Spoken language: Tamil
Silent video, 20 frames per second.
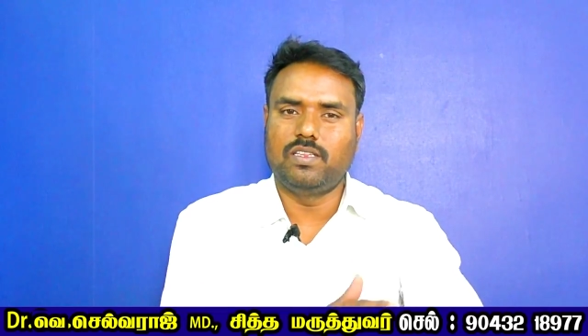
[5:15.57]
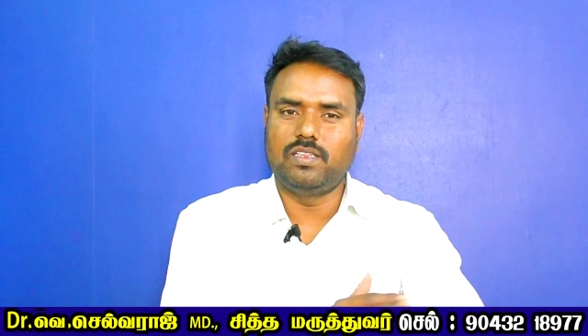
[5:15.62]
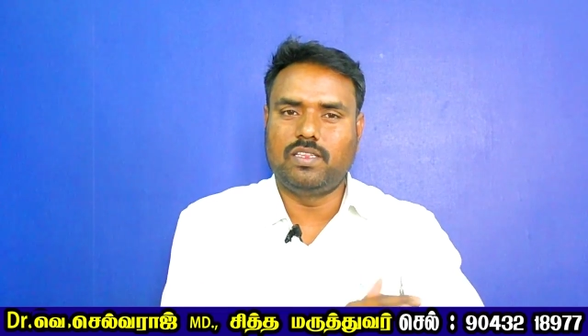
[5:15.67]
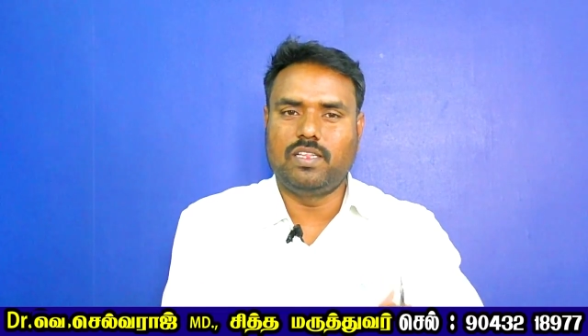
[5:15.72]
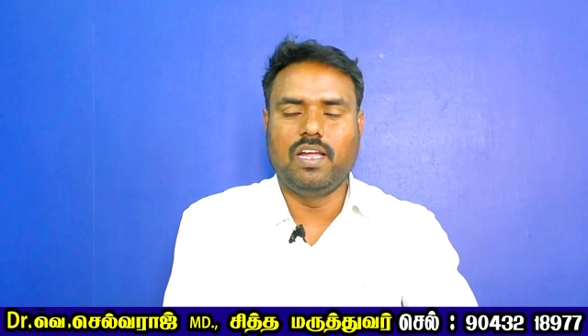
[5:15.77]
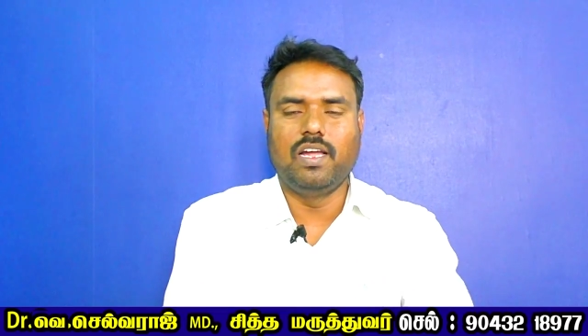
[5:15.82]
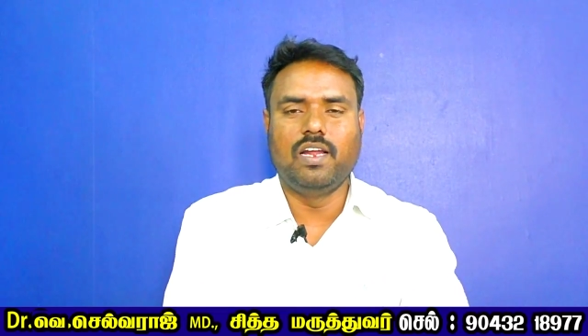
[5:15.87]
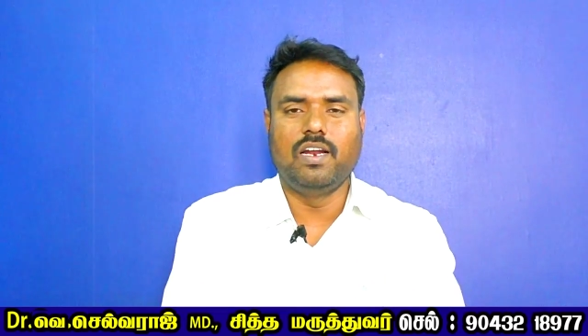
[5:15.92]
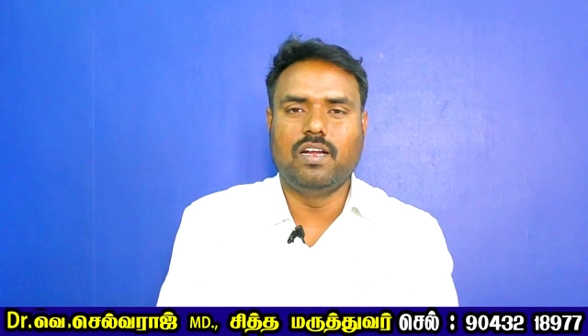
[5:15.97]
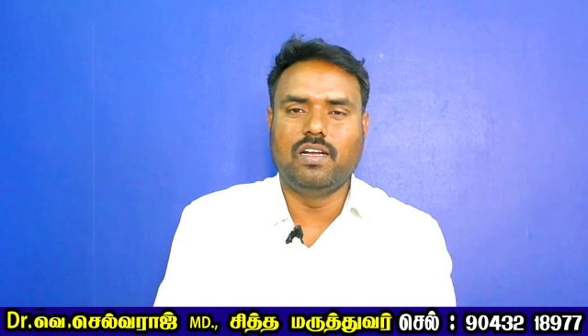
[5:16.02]

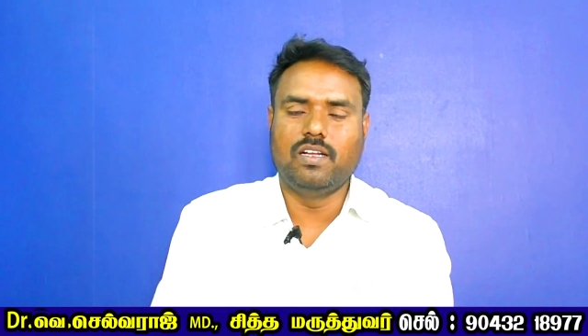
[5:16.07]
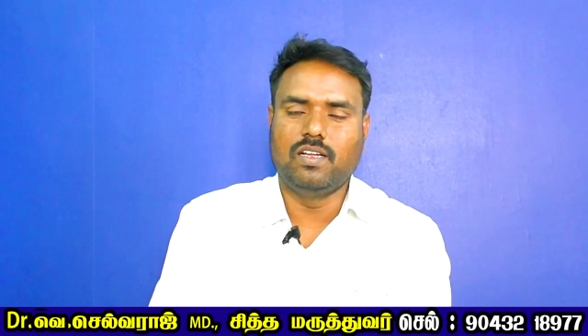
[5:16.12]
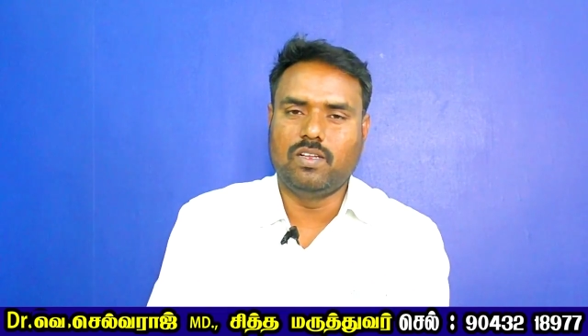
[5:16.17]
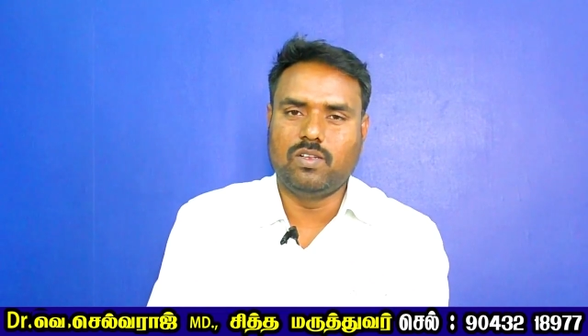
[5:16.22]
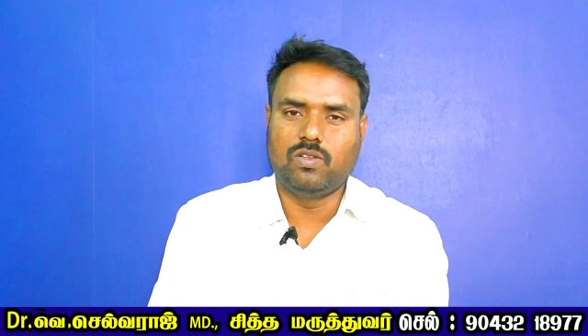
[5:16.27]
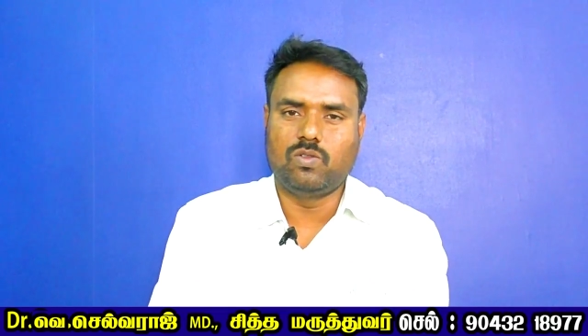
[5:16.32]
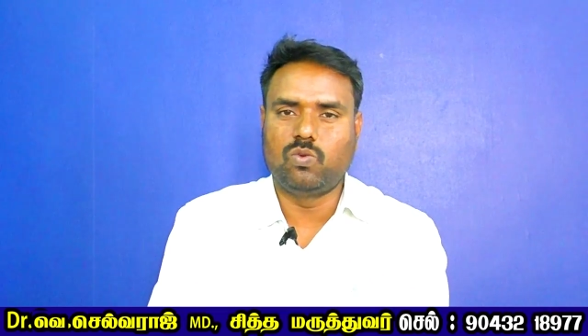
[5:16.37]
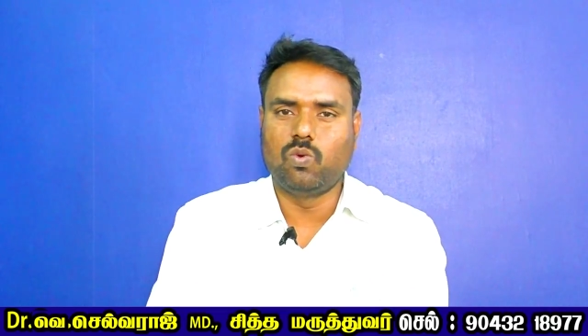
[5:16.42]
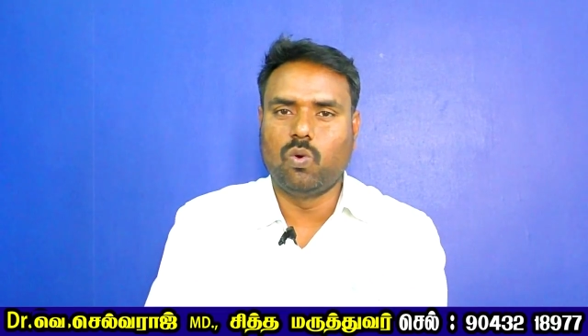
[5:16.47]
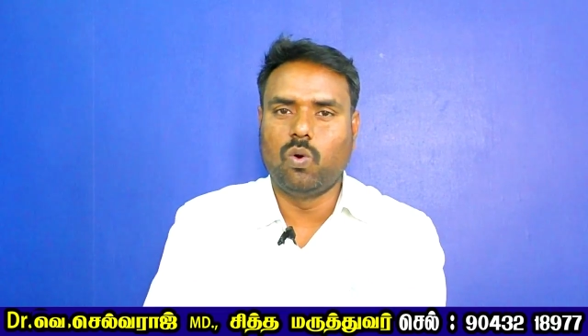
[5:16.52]
தேர
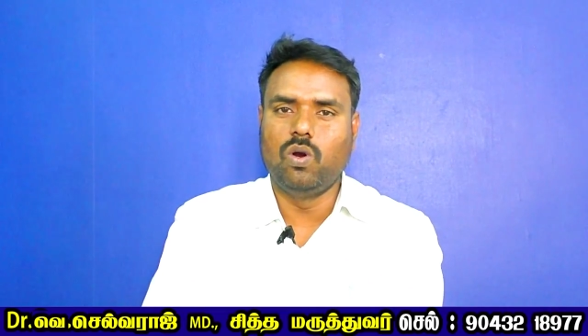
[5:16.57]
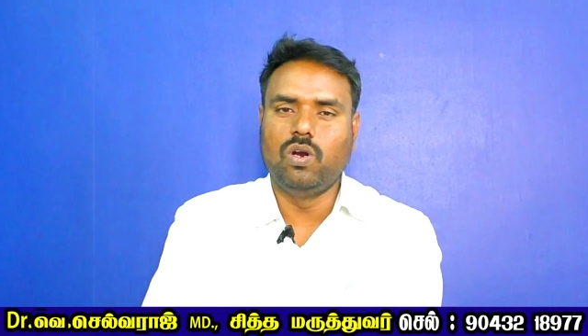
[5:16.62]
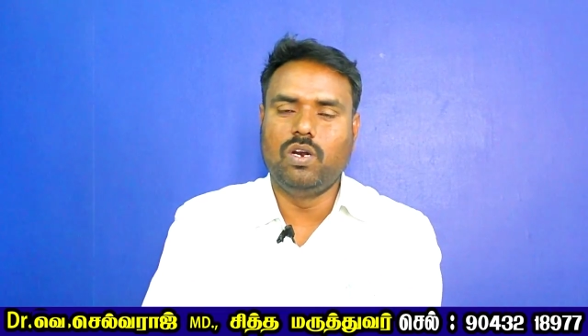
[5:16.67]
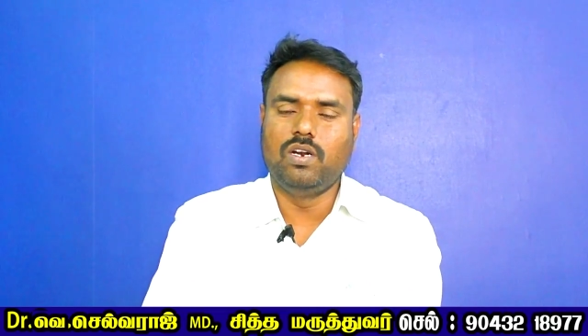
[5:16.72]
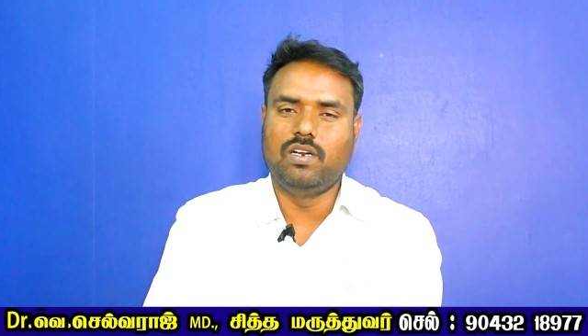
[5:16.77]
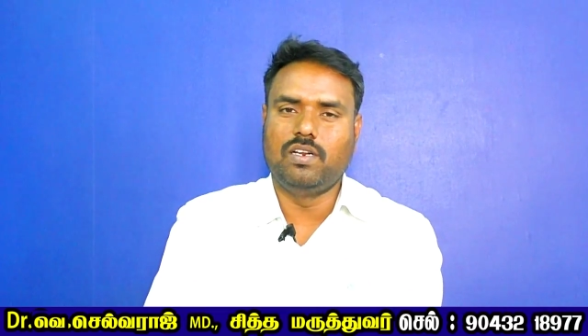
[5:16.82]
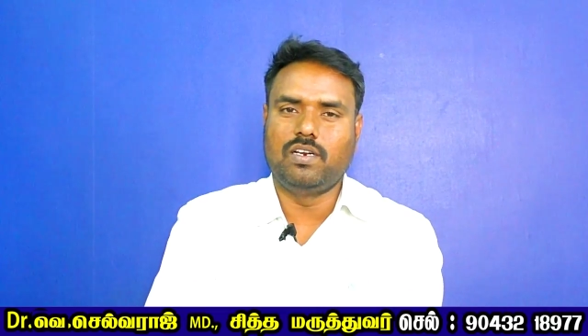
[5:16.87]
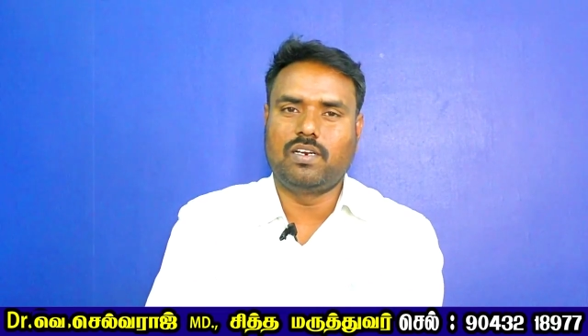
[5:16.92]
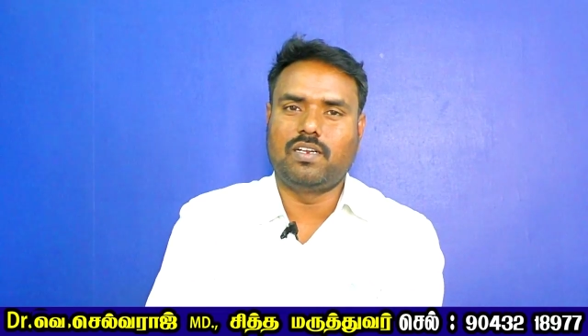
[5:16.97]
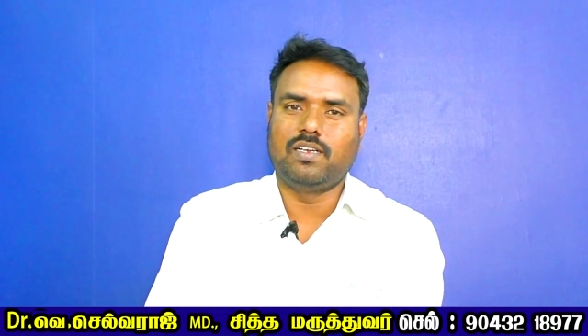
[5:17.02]
தோல்
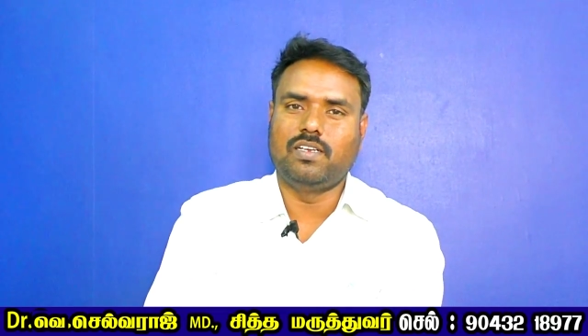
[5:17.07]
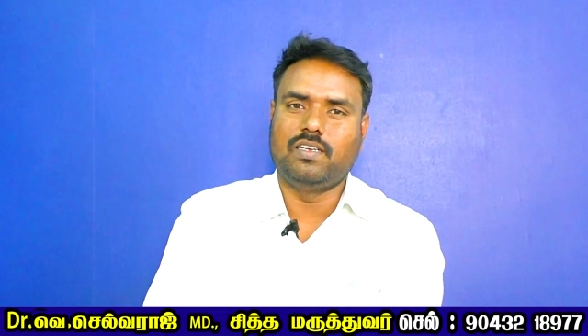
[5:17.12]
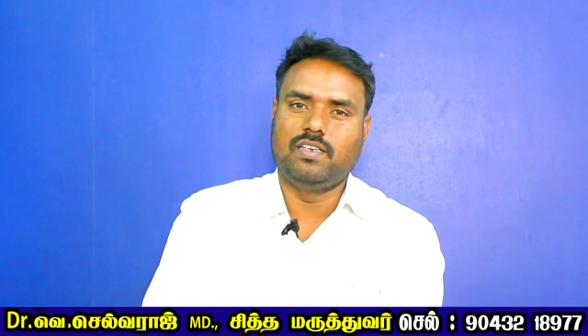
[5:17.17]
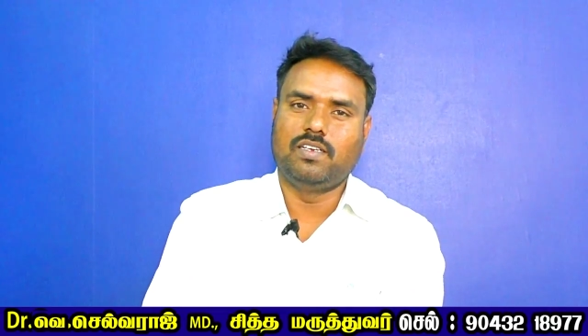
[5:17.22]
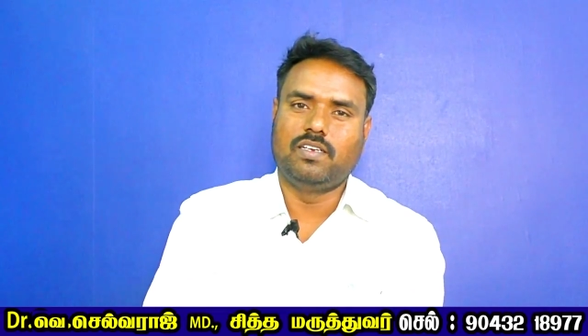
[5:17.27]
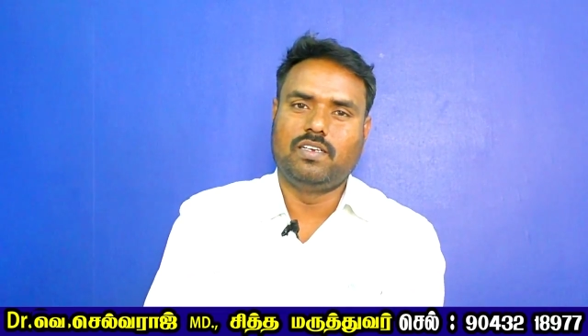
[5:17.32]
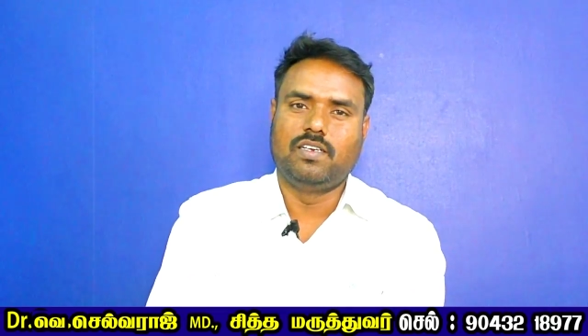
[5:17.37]
இருக்குது